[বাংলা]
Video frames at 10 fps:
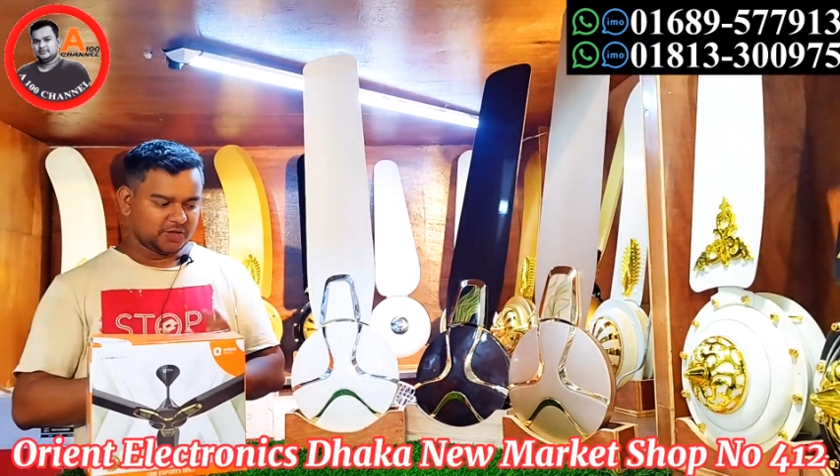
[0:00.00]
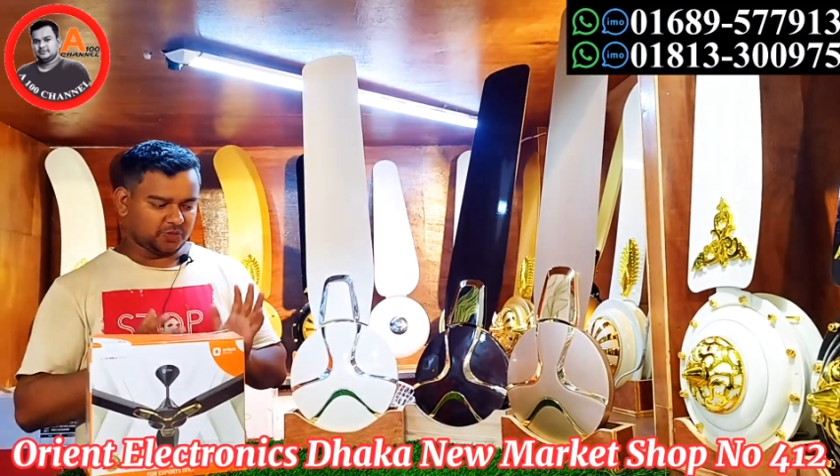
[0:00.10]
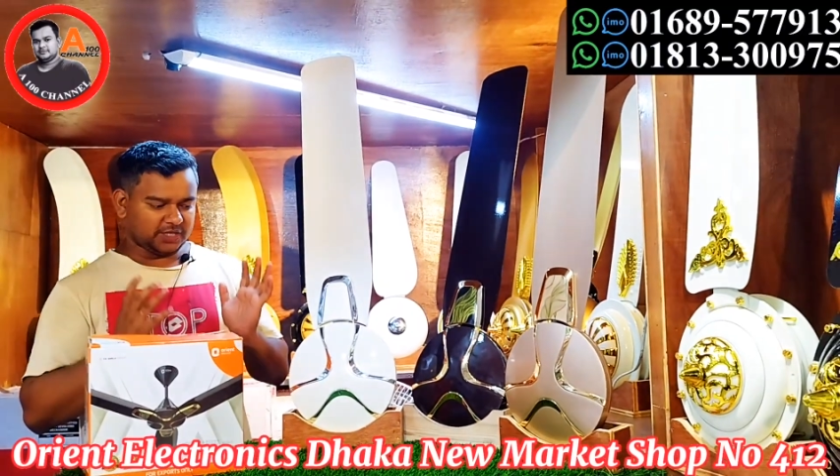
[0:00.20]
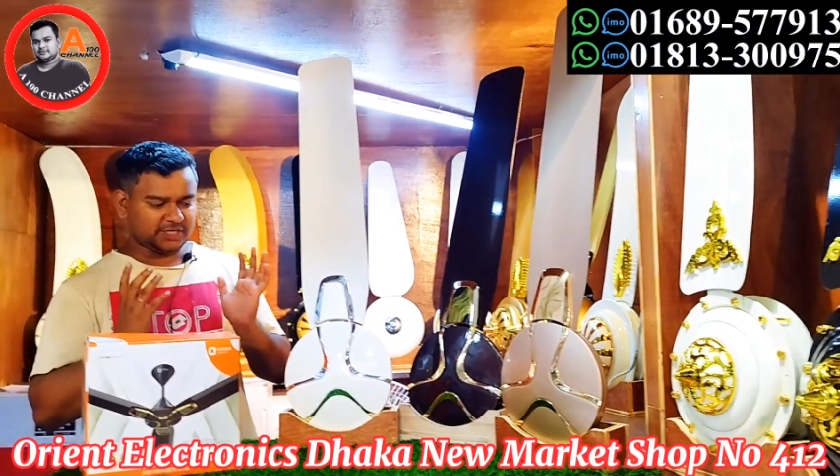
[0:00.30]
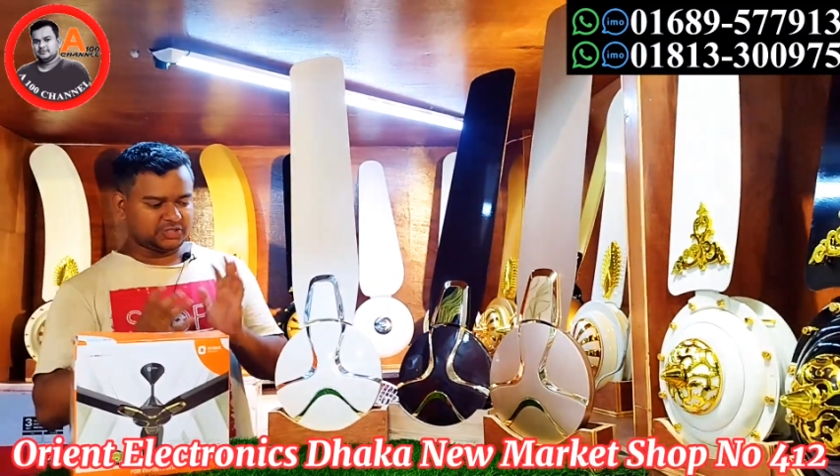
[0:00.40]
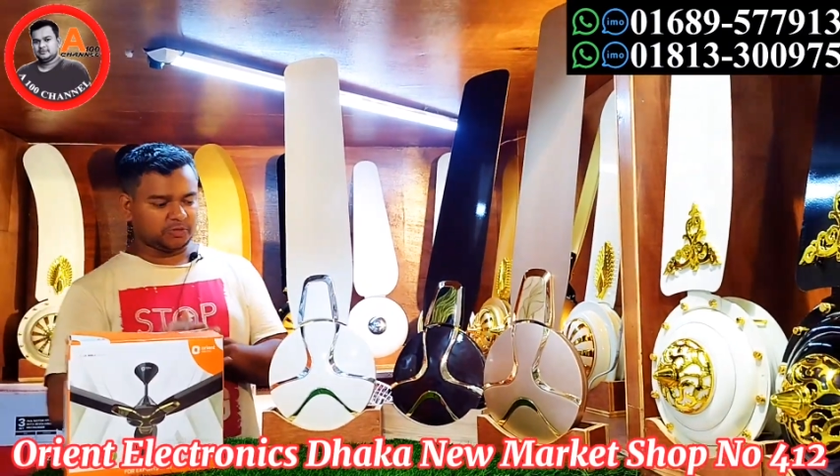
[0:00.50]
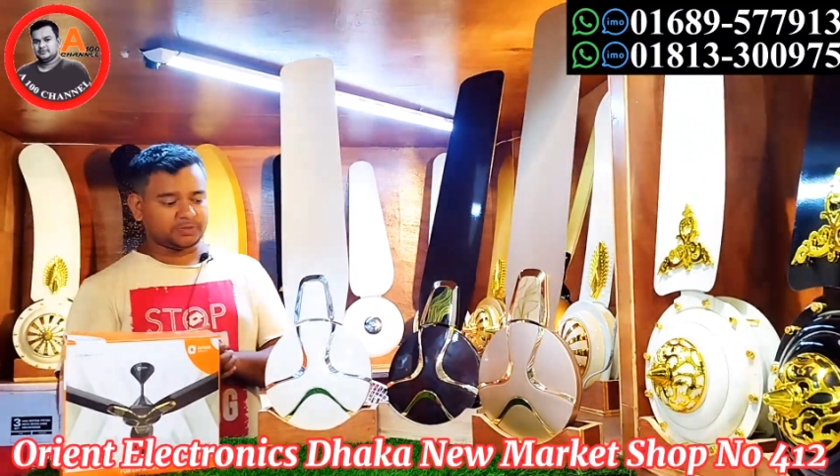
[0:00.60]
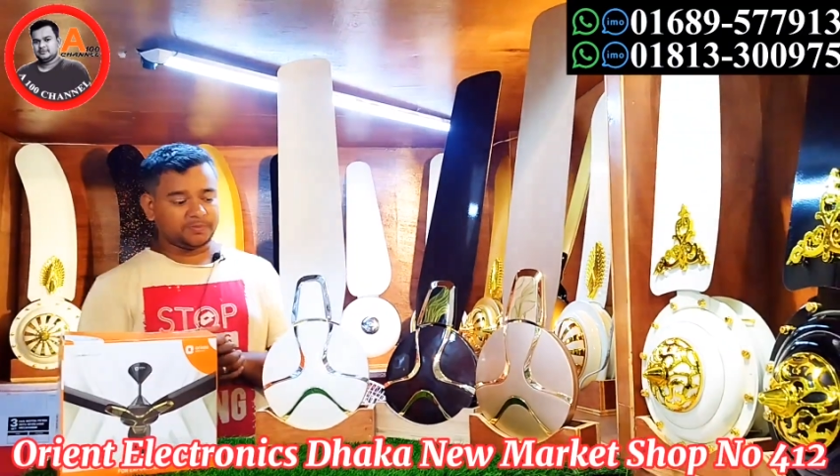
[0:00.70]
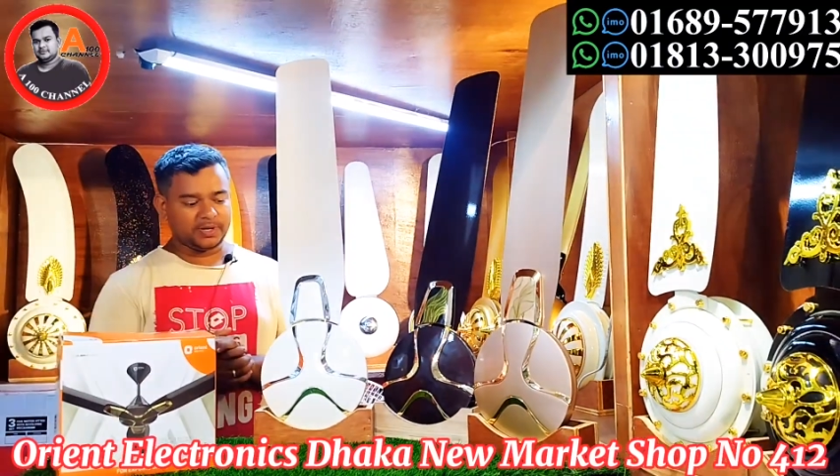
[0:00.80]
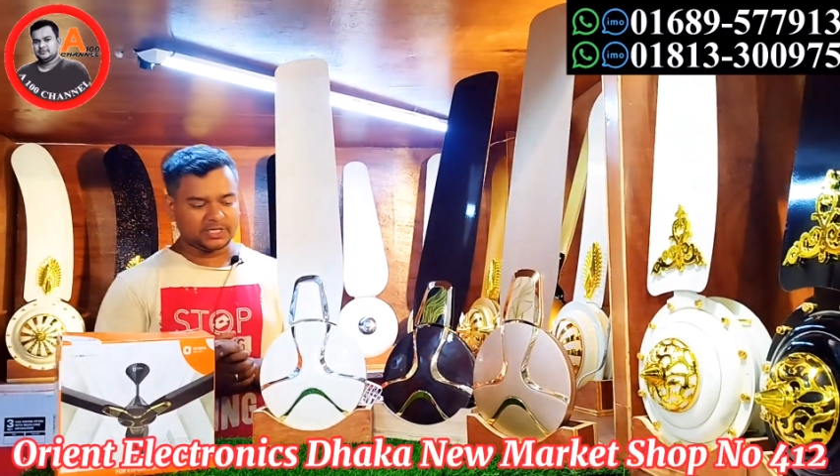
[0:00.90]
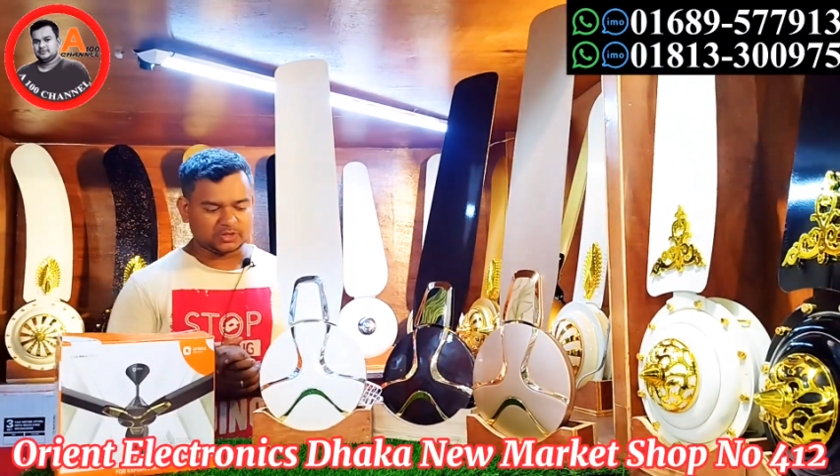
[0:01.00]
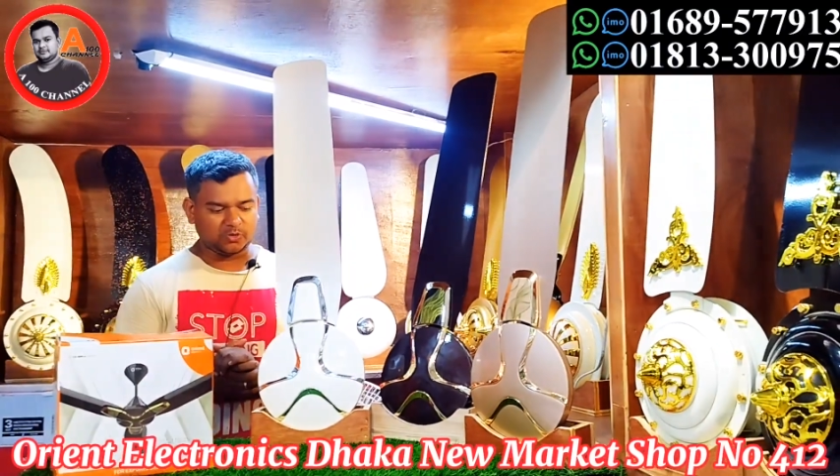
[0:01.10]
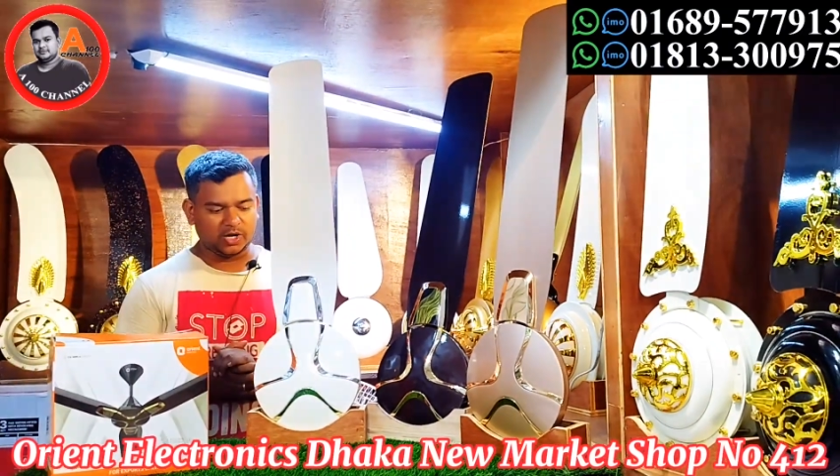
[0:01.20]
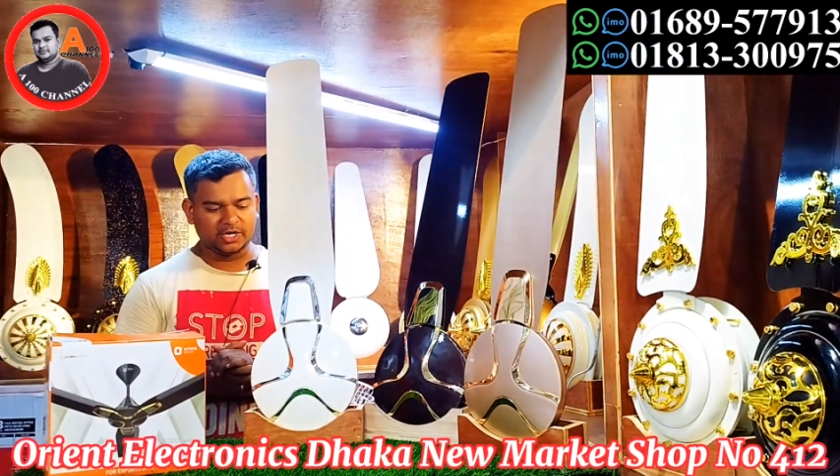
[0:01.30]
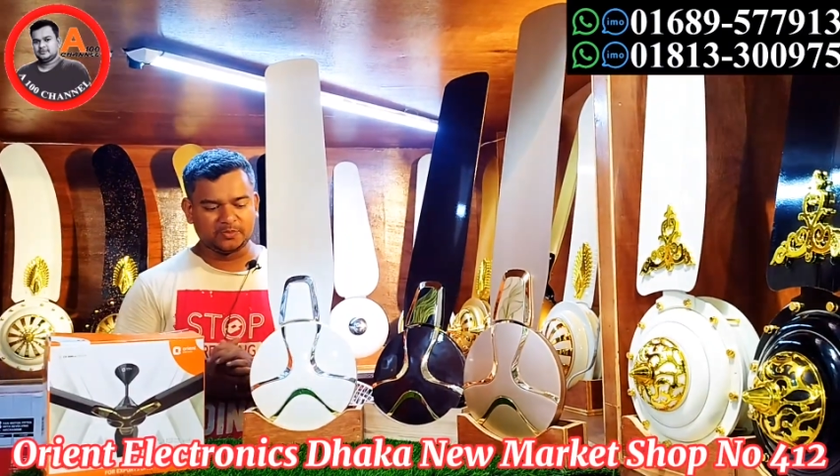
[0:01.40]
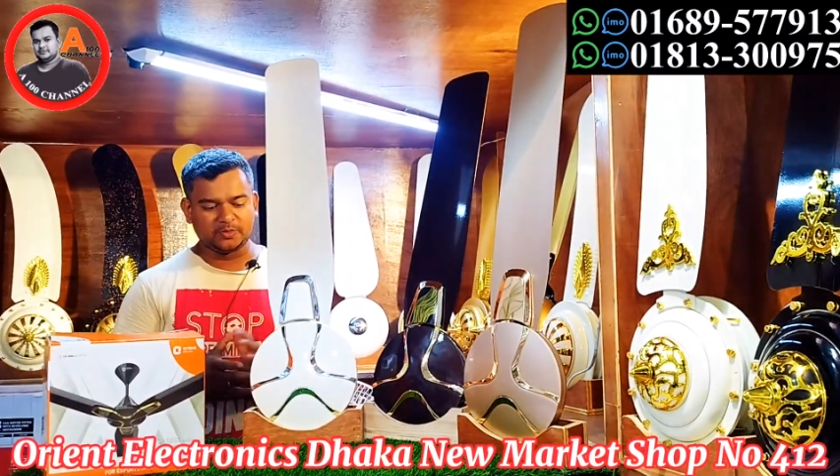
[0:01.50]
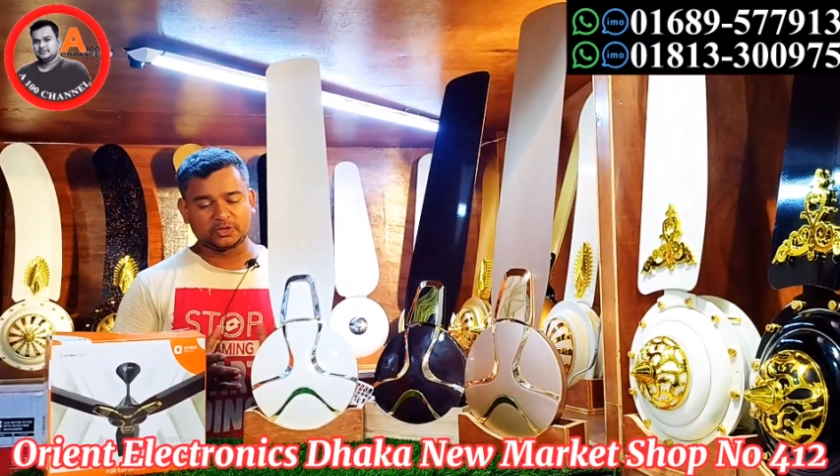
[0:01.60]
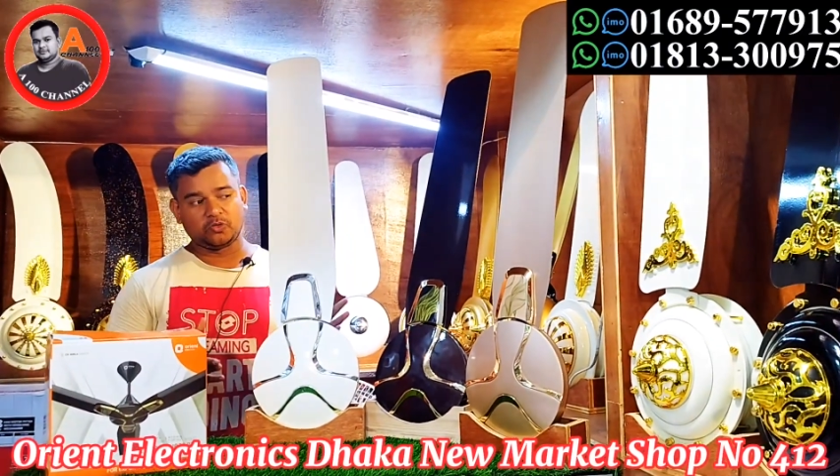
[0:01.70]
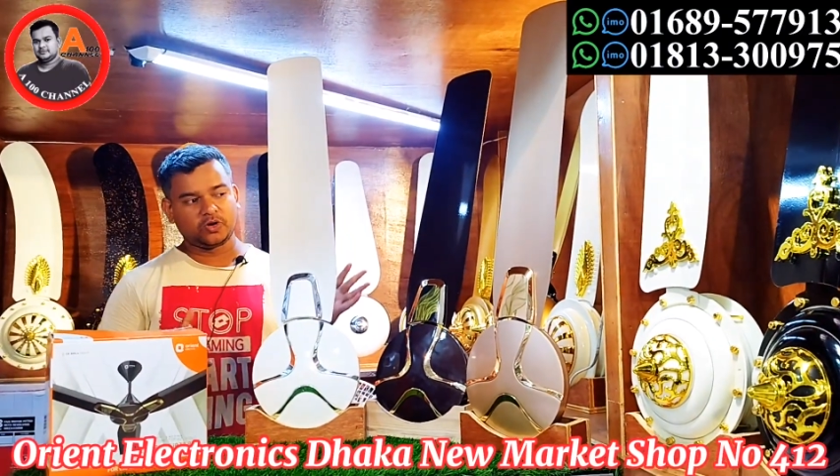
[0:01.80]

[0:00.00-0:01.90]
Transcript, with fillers: তো আজকে সবচেয়ে বেস্ট কোয়ালিটির মধ্যে